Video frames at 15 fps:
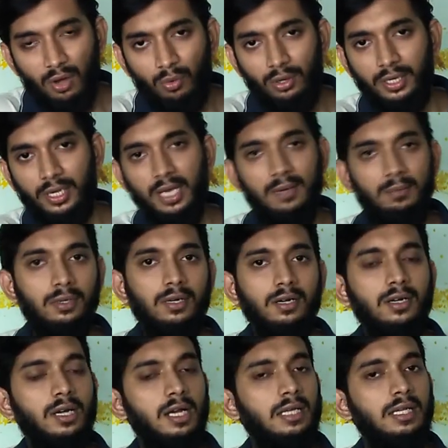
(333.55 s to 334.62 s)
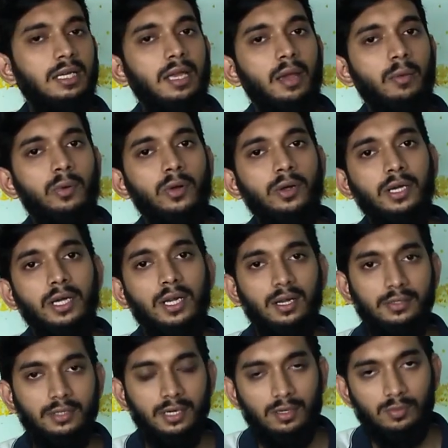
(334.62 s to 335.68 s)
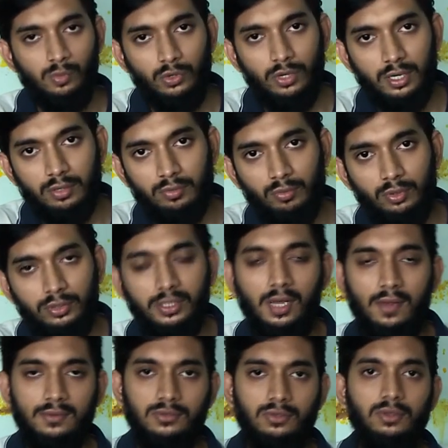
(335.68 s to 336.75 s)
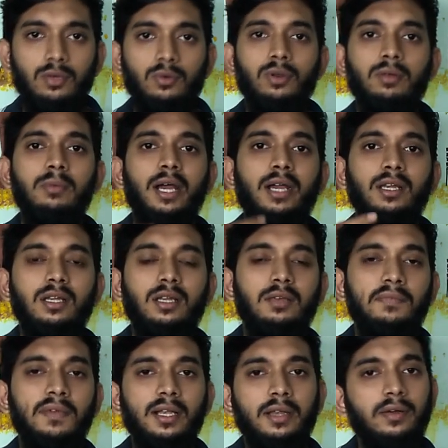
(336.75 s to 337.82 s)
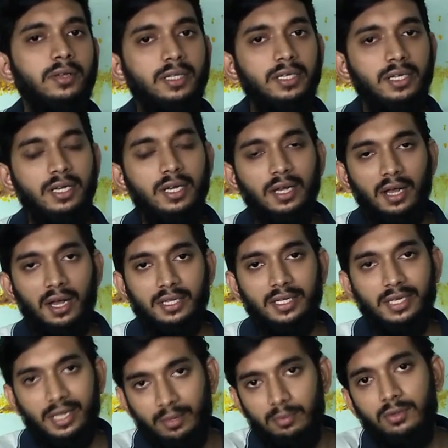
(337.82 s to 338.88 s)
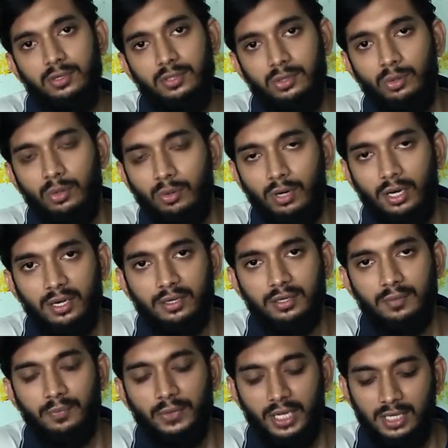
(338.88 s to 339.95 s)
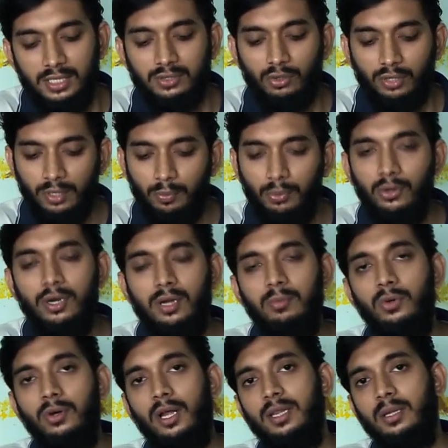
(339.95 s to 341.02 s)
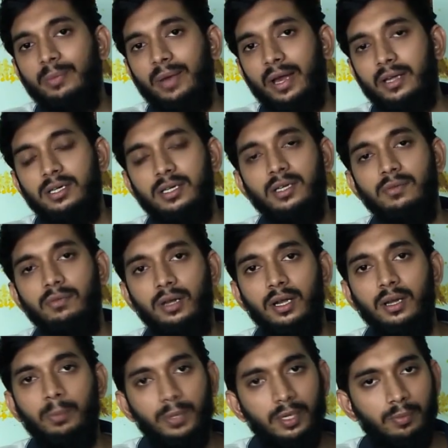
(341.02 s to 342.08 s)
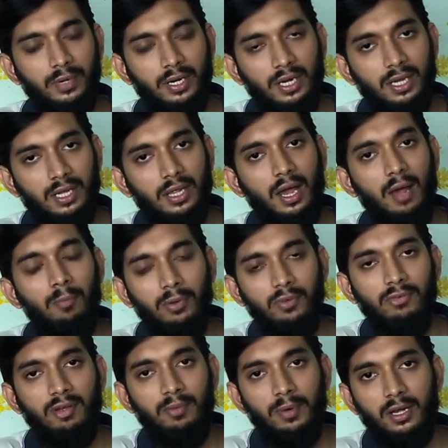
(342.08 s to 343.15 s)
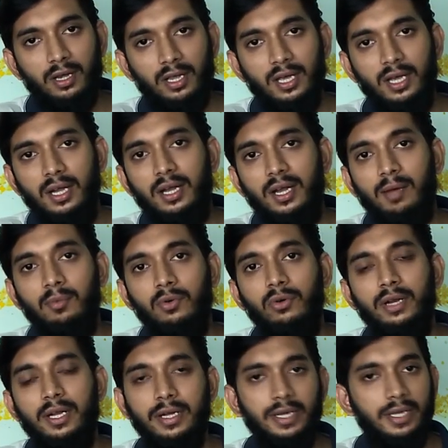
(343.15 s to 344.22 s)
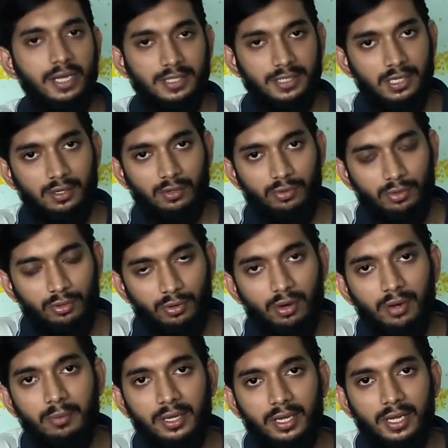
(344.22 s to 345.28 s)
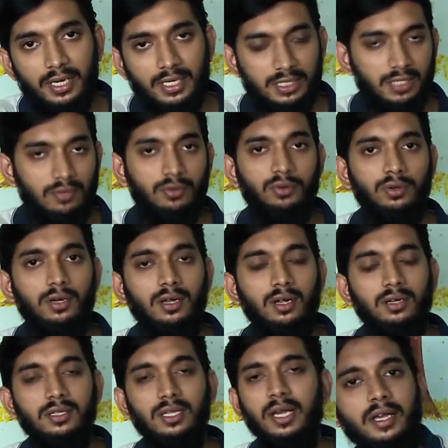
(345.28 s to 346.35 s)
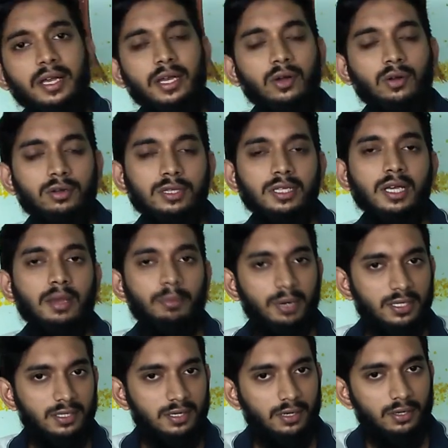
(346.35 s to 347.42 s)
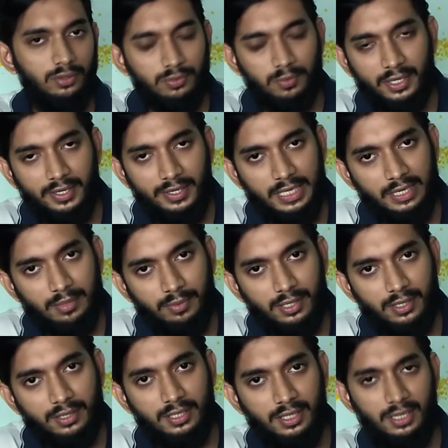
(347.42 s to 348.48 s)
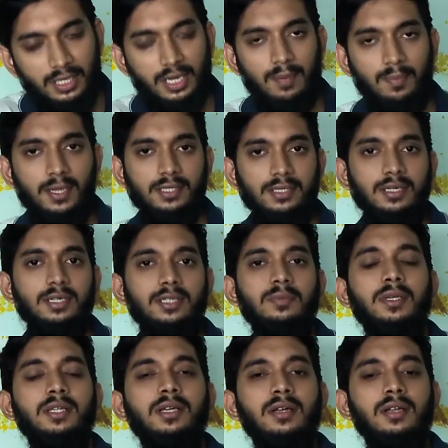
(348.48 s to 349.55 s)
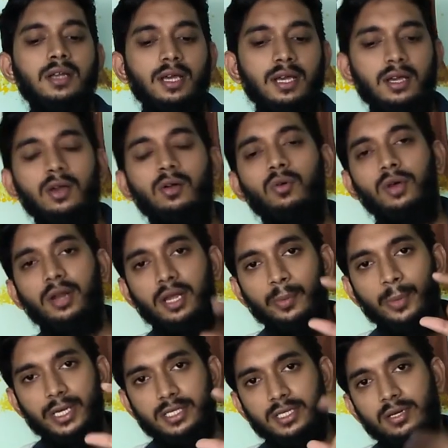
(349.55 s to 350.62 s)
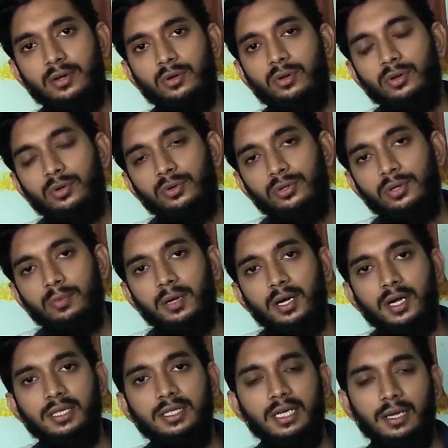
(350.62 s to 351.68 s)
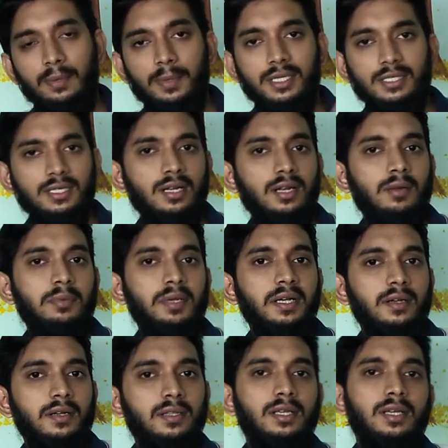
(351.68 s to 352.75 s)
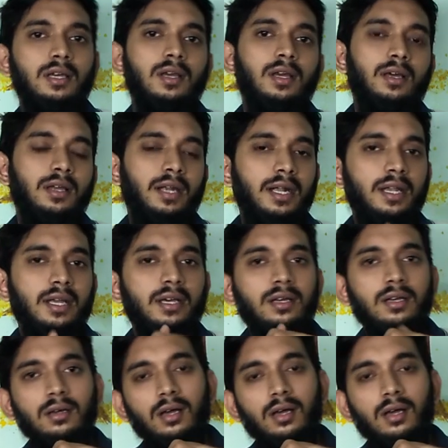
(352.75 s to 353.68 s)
ஒரு கேபிள் இருக்குன்னா அந்த கேபிள் வழியாக எலக்ட்ரான் மூவ் ஆகும்போது அதை சுற்றி ஒரு மேக்னெட்டிக் ஃபீல்டை வந்து அந்த கேபிள் வந்து உருவாக்குது ஸோ இப்போது நம்ம அந்த மேக்னெட்டிக் ஃபீல்டை பிக் பண்ணி அதை ஆம்ப்ளிஃபை பண்ணி நம்ம ஒரு இண்டிகேஷனாக கொடுக்குறோம் இப்படி தான் என்சிவி ஒர்க் ஆகுது இன்னொன்று வந்து கெப்பாசிட்டர் யூஸ் பண்ணி டிடெக்ட் பண்ணுறது இந்த கெப்பாசிட்டன்ஸ் மெத்தடில் ஒரு கெப்பாசிட்டர் ஒன்று கொடுத்துருப்பாங்க அந்த கெப்பாசிட்டர் அப்படின்றது ரெண்டு